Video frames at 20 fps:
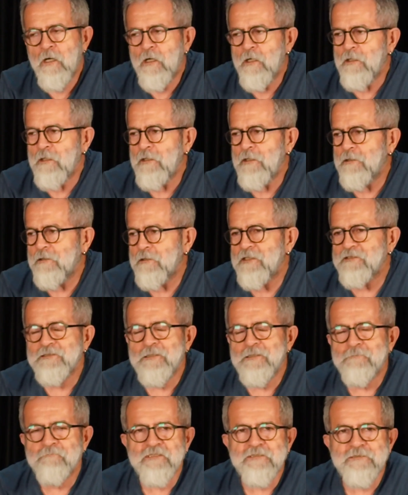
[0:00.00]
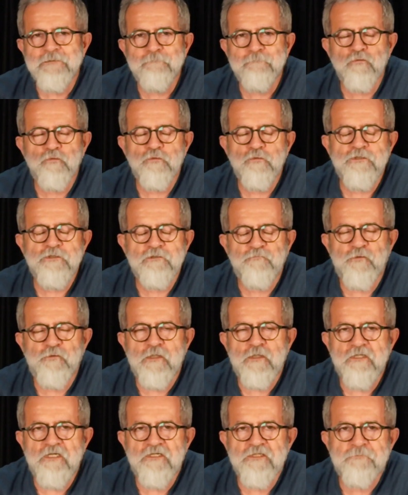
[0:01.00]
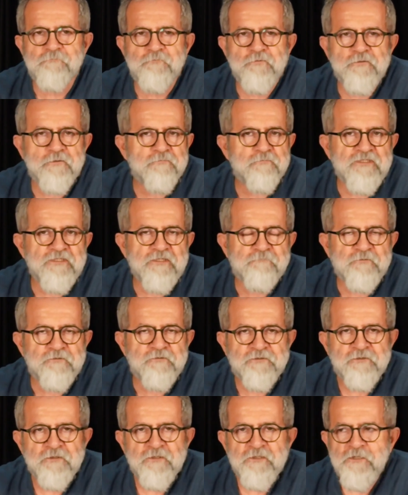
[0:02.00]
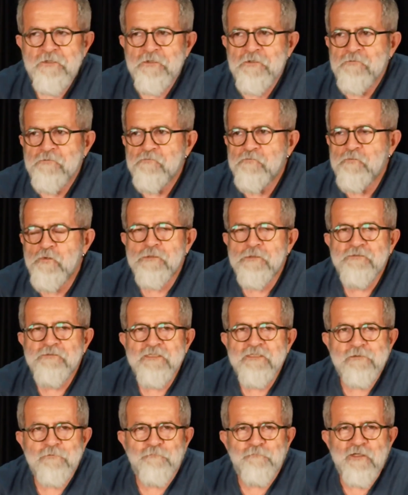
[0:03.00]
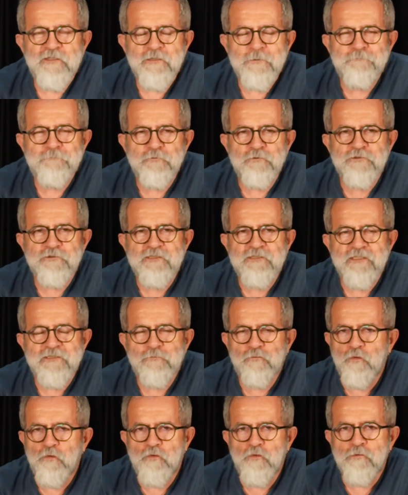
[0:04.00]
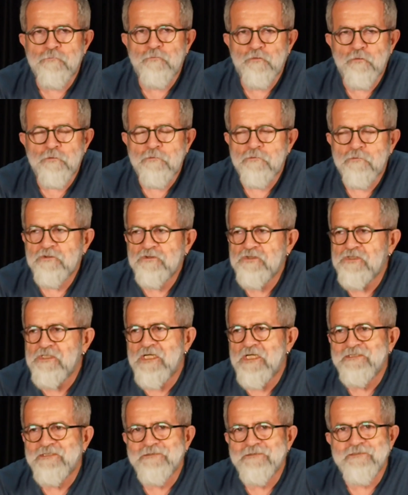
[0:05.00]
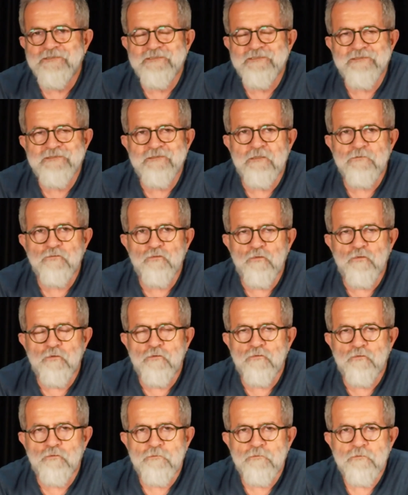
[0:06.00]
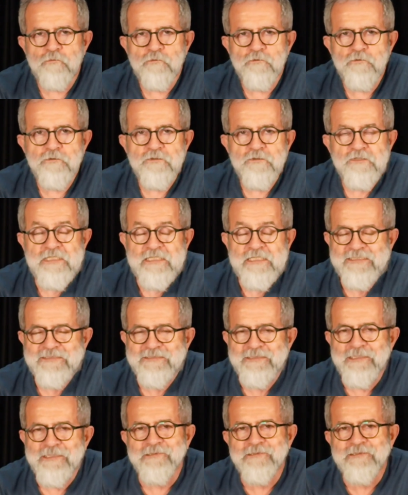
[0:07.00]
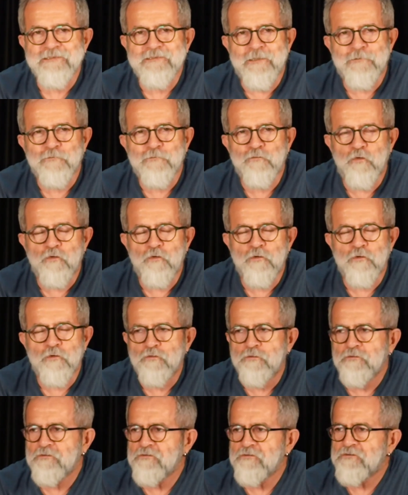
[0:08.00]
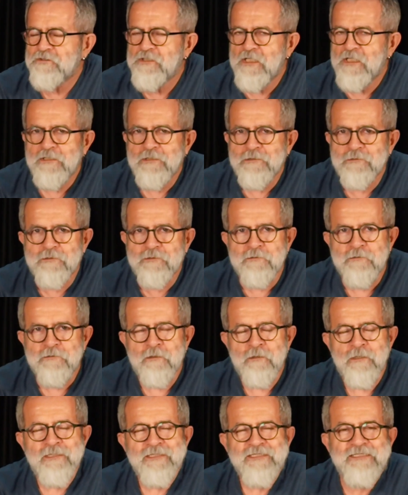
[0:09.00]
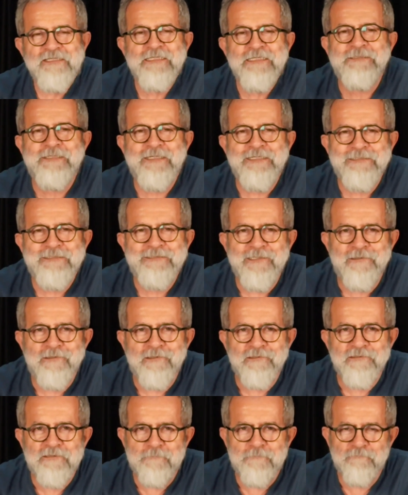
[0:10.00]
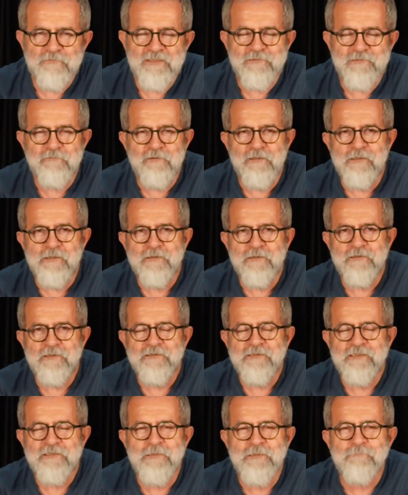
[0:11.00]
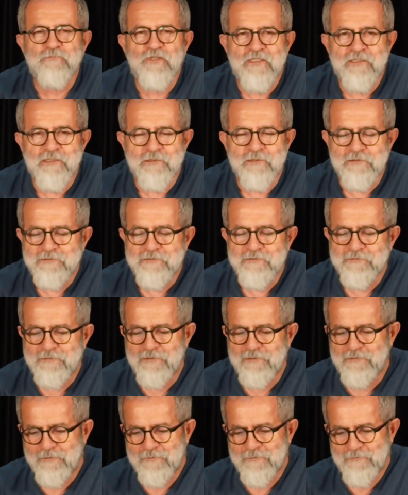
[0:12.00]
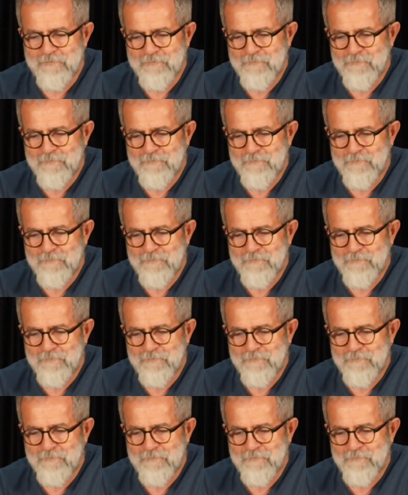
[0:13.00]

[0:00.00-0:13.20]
Ha kazanmak için bu tür ittifaklar yapılır mı? Yapılır. Böyle bir ittifak yapılırsa da doğru mudur? Siyaset açısından doğrudur. İlkesel açısından doğru mudur? Değildir. İlkeyi takan kim sevgili arkadaşlar? Kim takar ilkeyi yani?